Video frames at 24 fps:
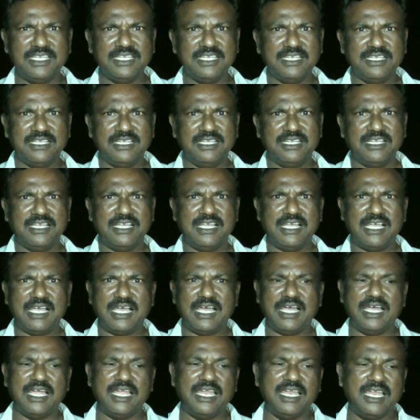ఆది నుండి
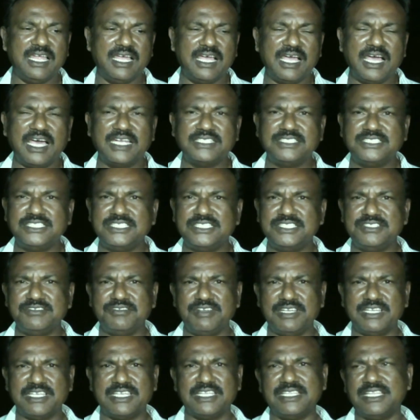అక్కడ భూ సమస్య
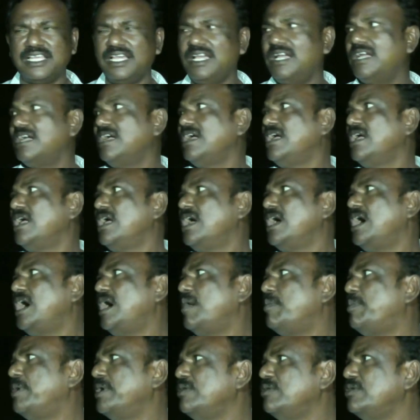ఉందన్నారు విద్యుత్
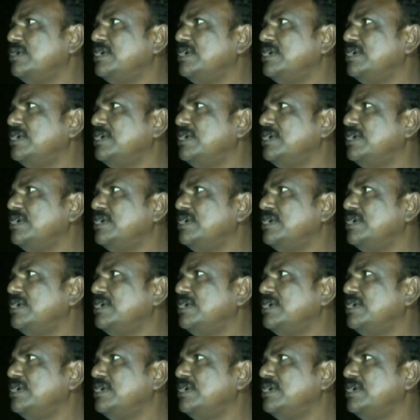శాఖ